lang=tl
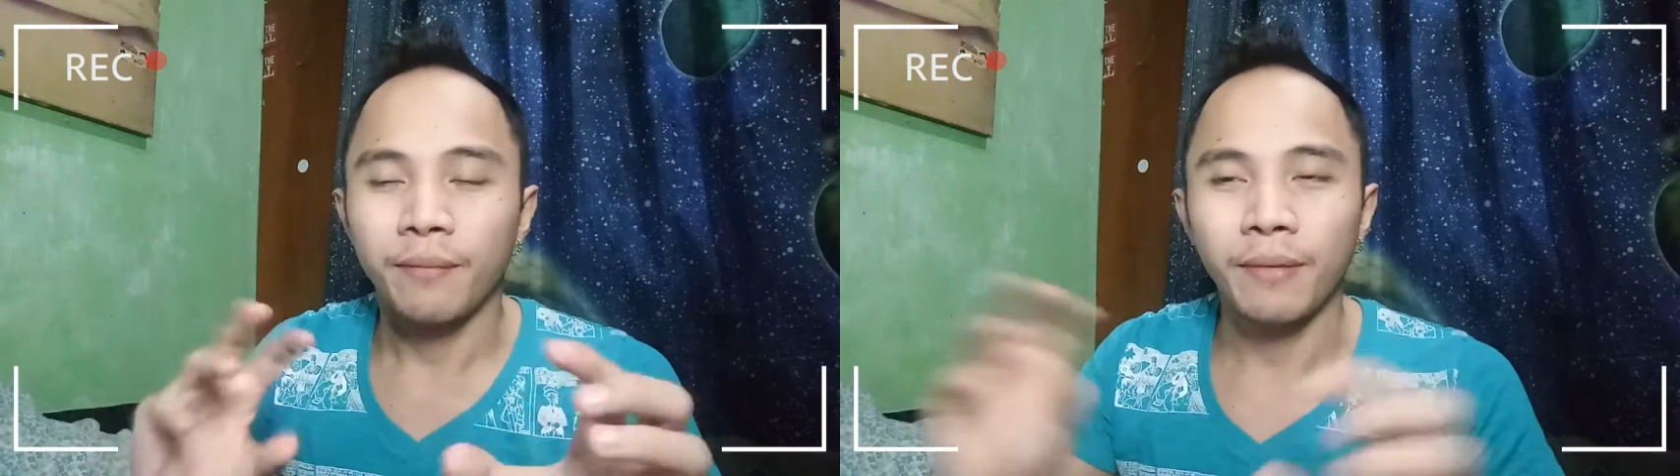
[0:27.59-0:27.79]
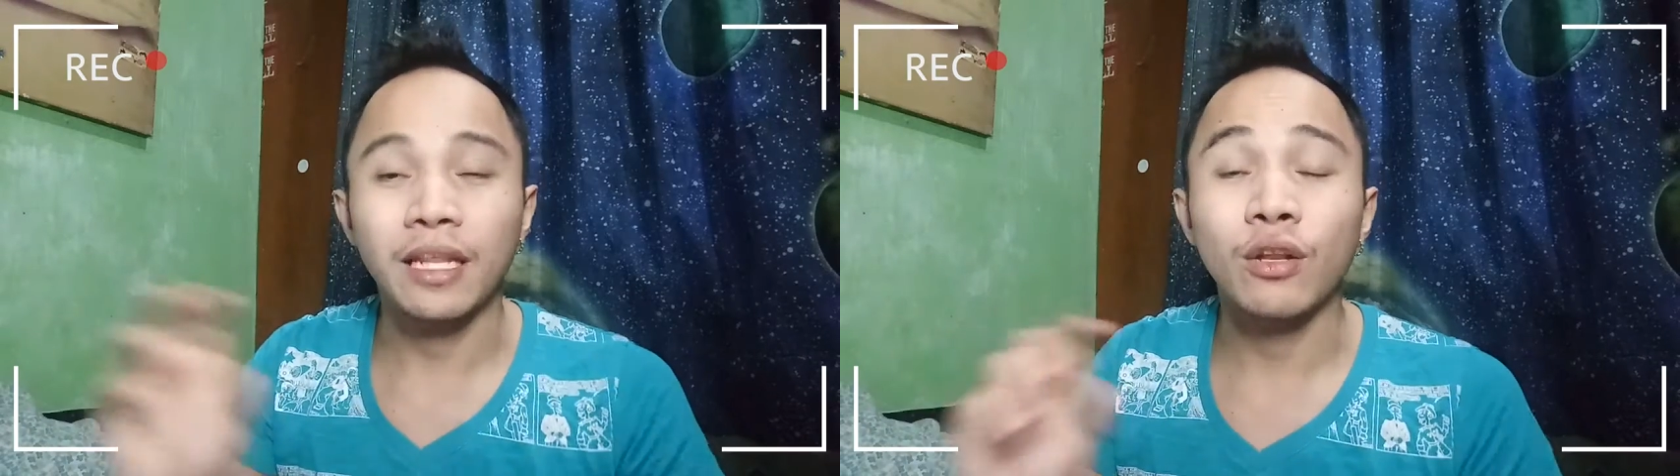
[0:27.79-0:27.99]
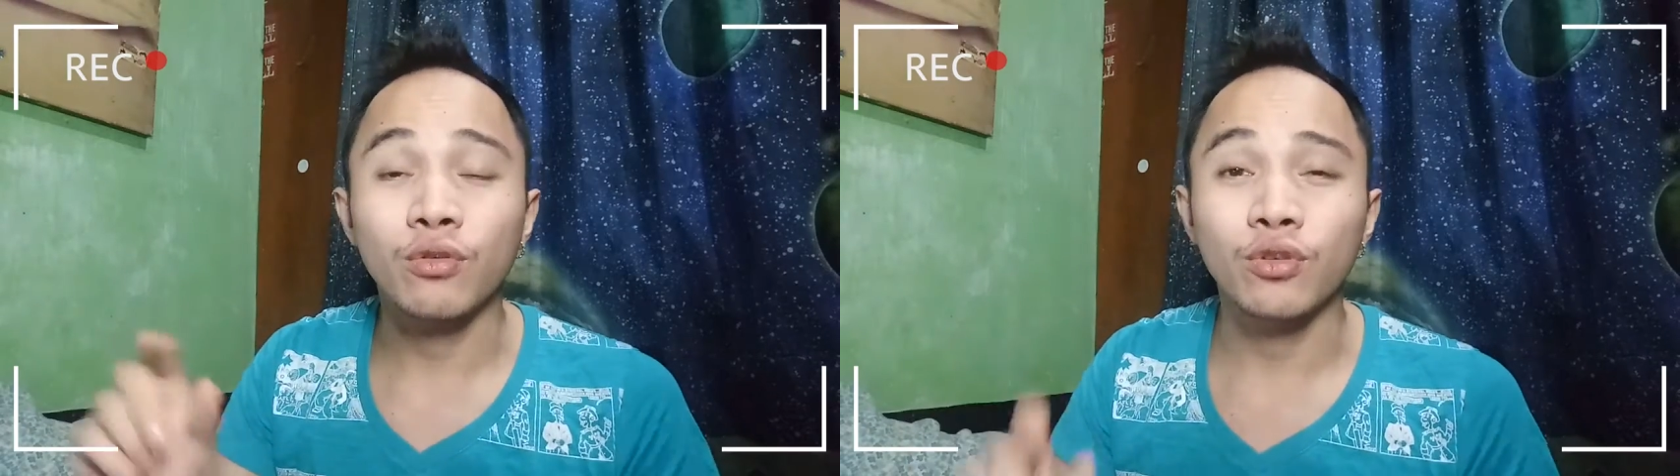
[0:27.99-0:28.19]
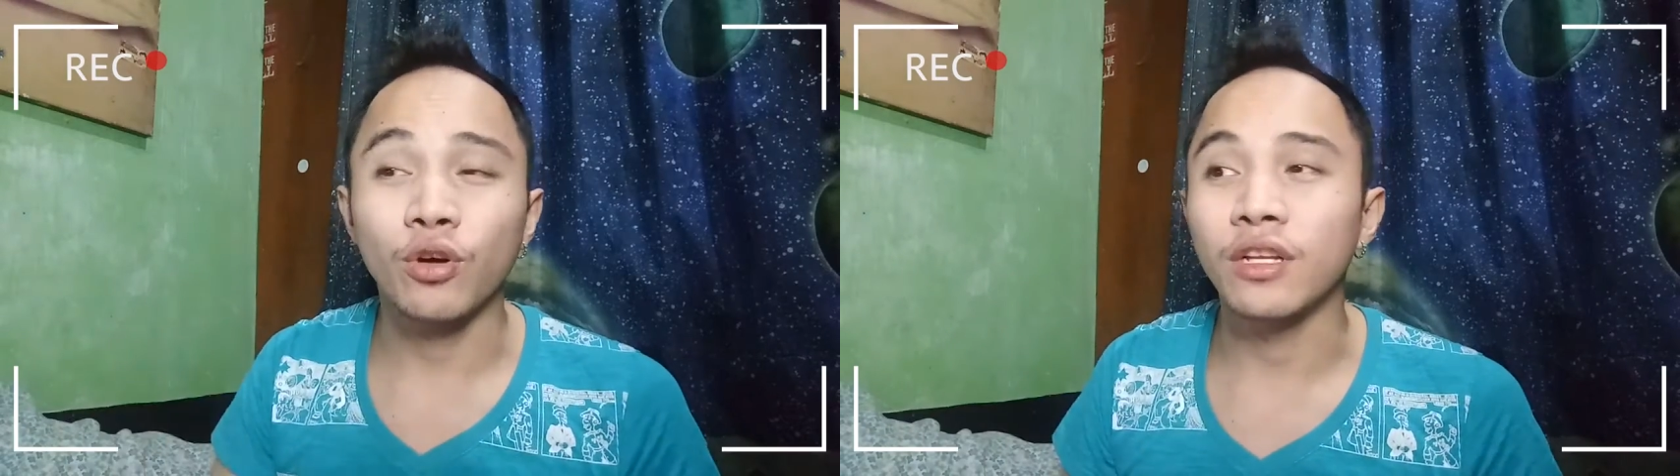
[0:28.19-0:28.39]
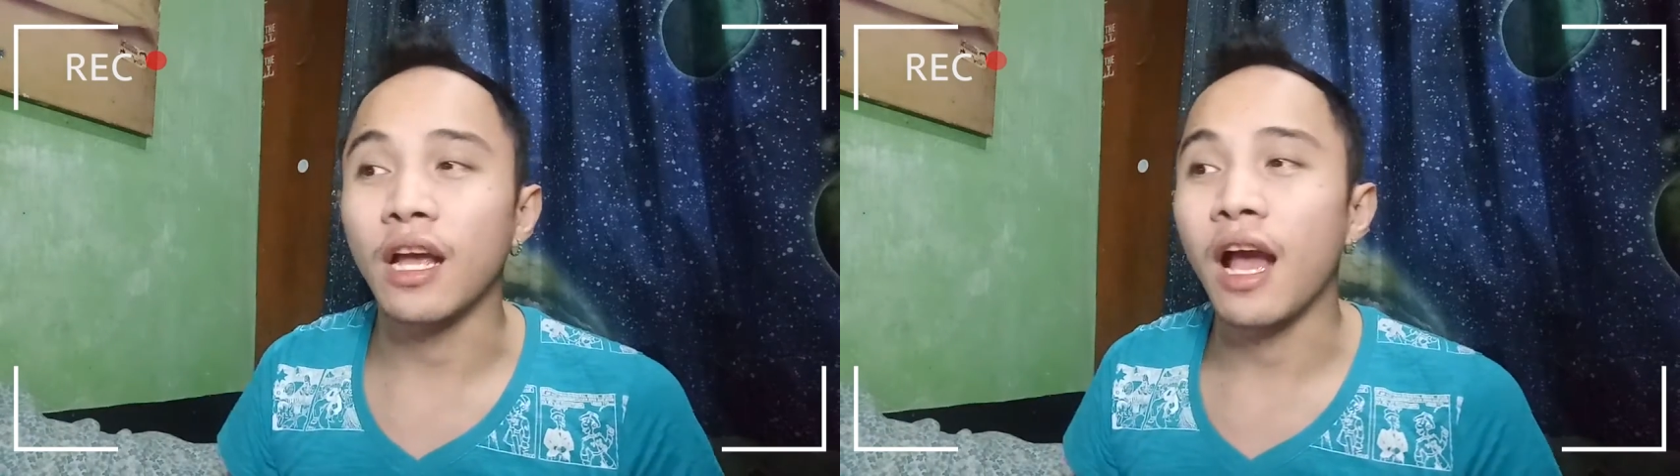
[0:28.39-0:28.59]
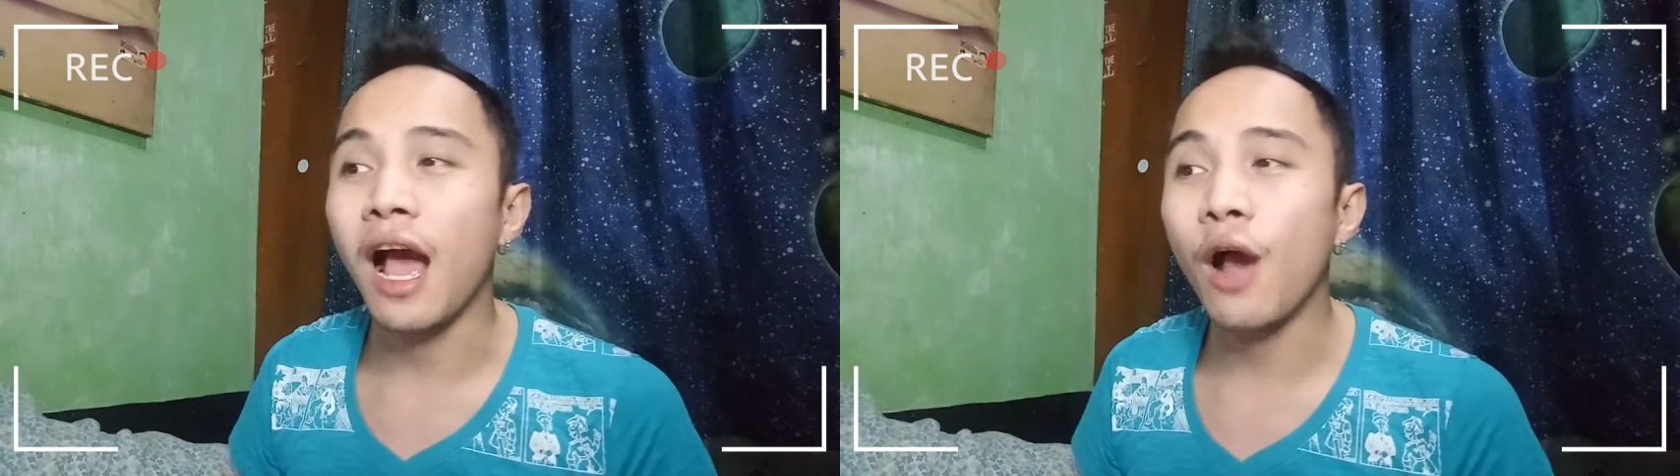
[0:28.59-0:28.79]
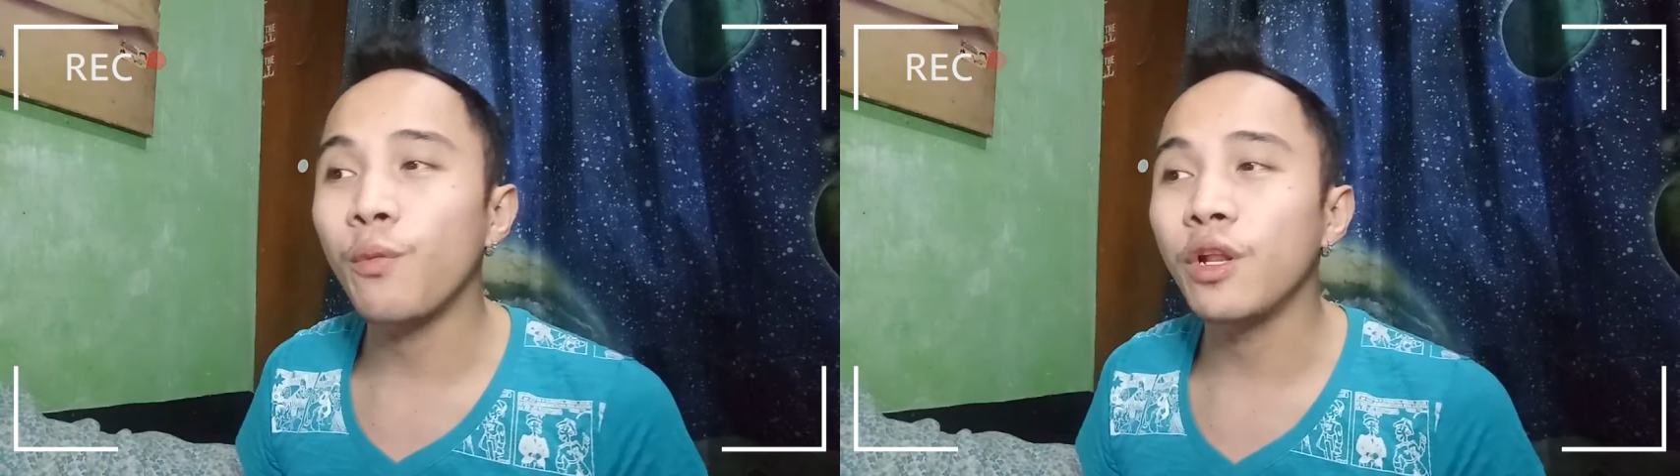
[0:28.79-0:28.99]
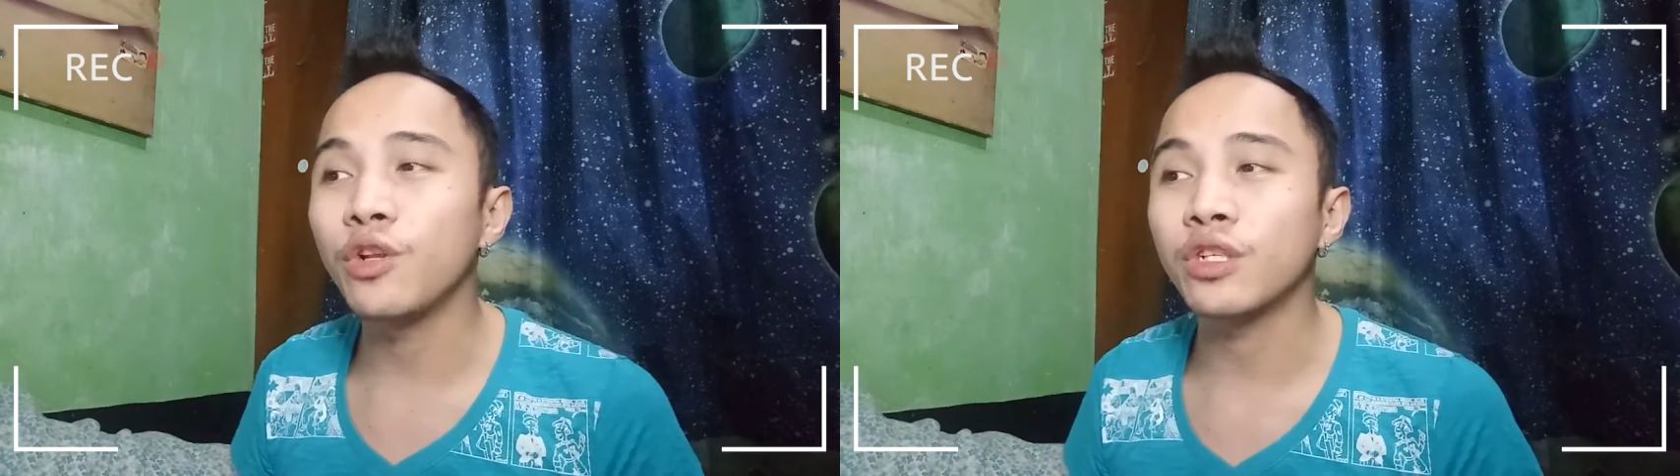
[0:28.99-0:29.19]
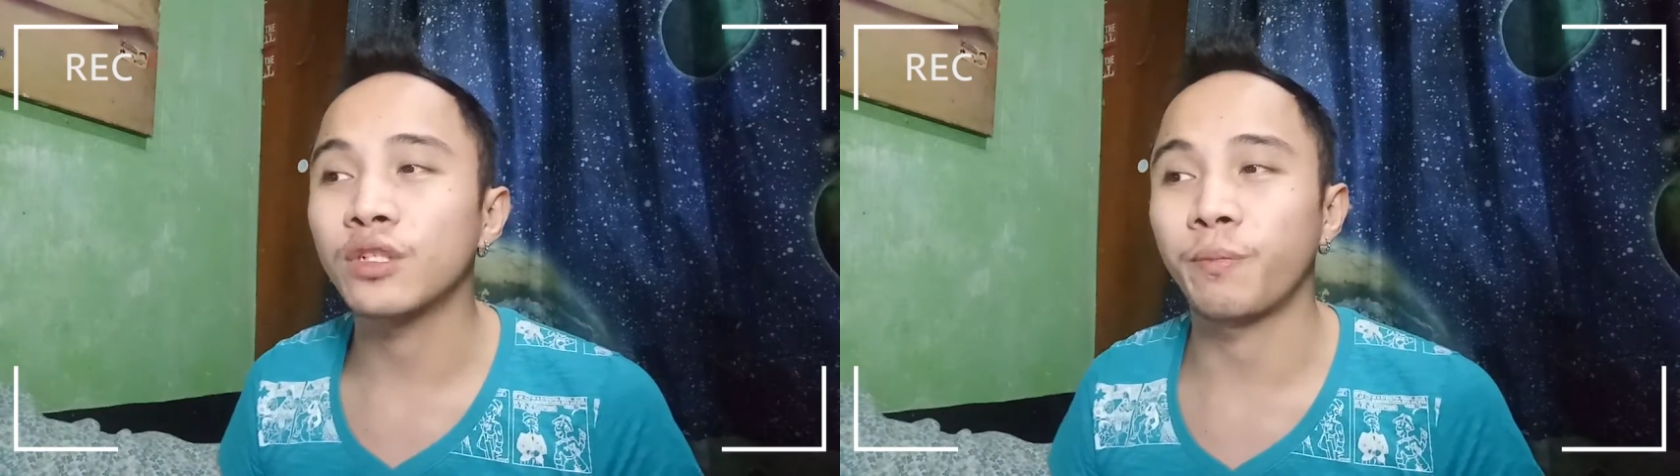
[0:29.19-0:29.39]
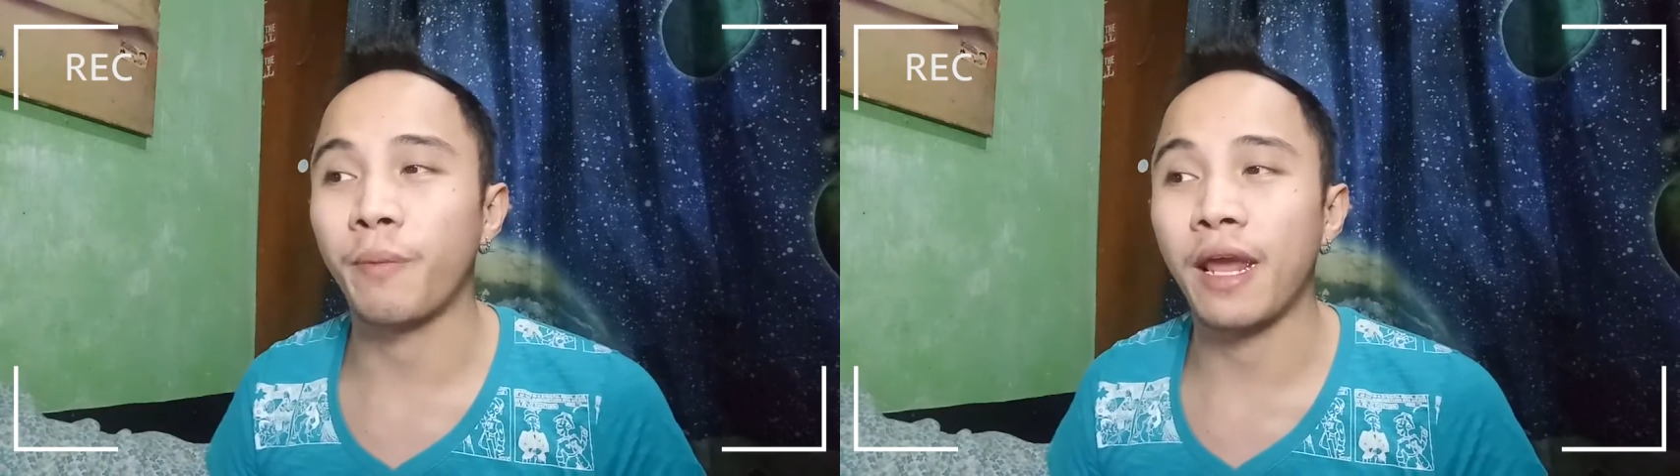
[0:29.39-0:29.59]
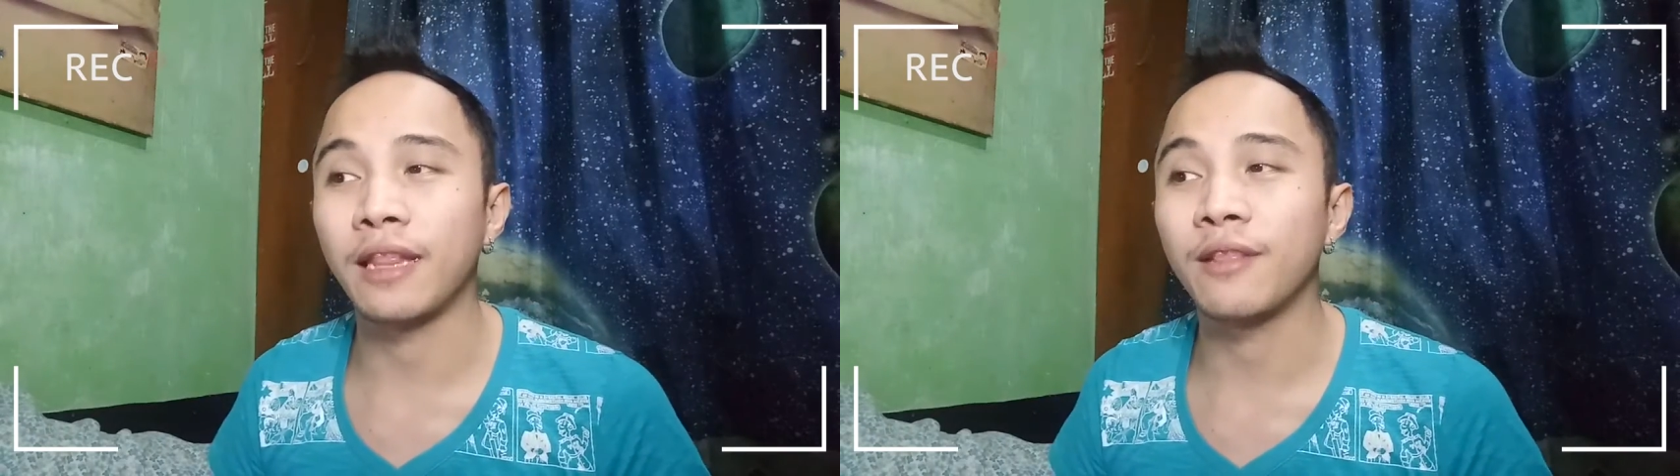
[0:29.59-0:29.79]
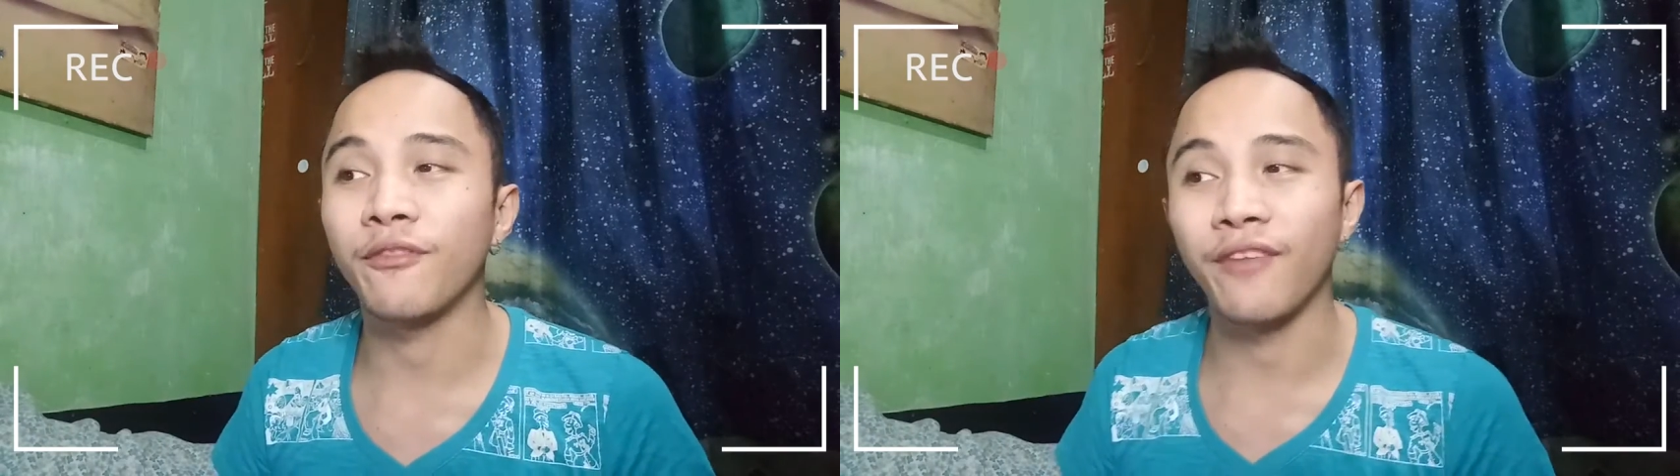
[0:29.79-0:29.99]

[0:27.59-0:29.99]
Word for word: may tanong doon na how will you spend